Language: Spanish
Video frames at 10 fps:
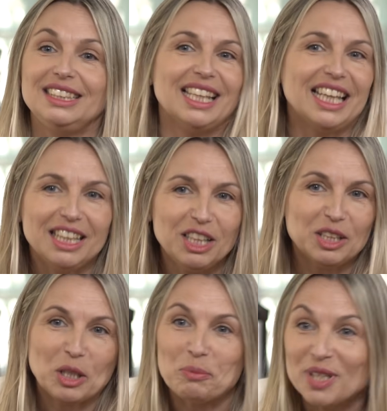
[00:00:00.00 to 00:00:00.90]
Y ahí
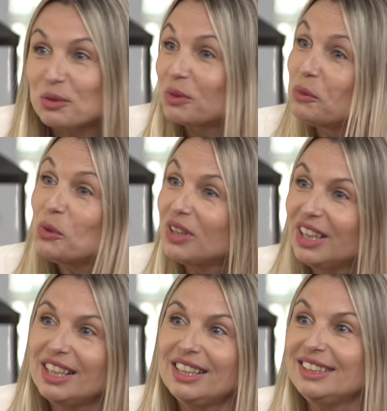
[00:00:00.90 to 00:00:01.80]
empieza una
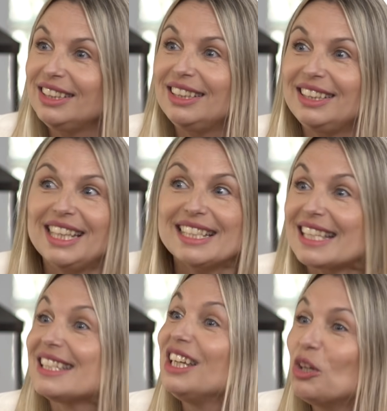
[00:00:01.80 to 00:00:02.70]
búsqueda y, es
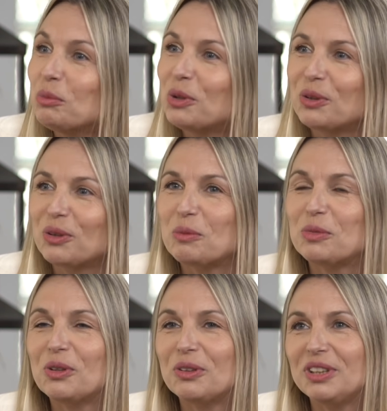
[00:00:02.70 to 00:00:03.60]
así como,
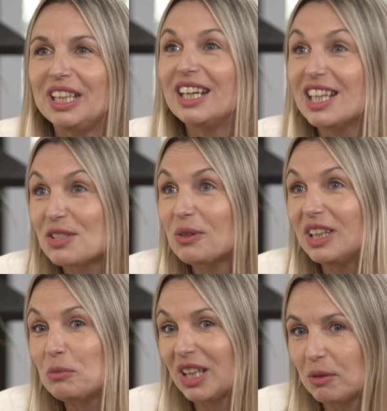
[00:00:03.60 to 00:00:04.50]
como ingreso
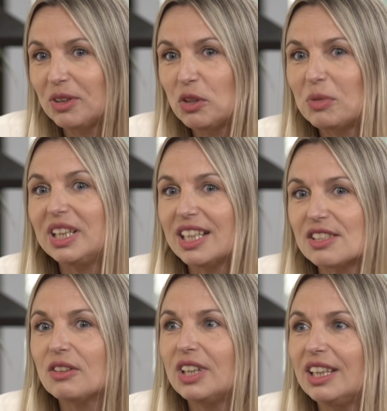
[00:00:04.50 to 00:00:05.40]
al Departamento de
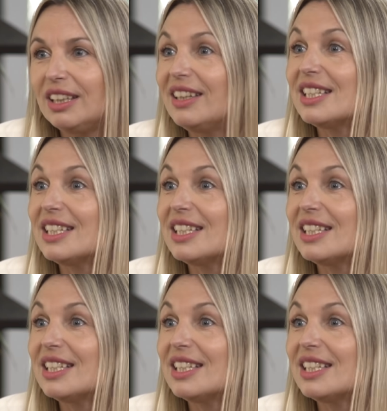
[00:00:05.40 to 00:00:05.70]
Investigación y,